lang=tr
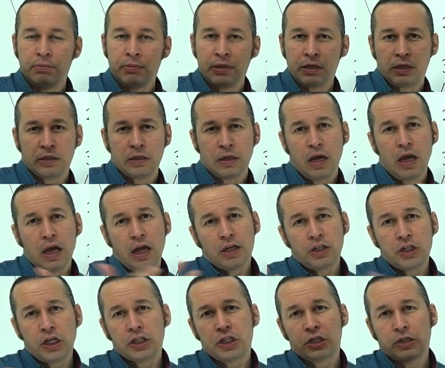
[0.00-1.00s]
mi ya da
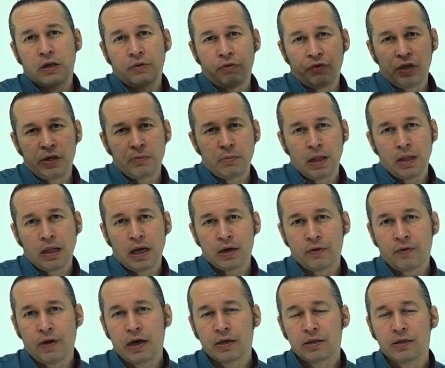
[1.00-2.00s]
çeşitli firmalar
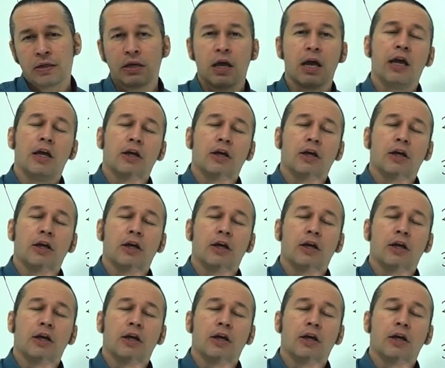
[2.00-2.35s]
vardır.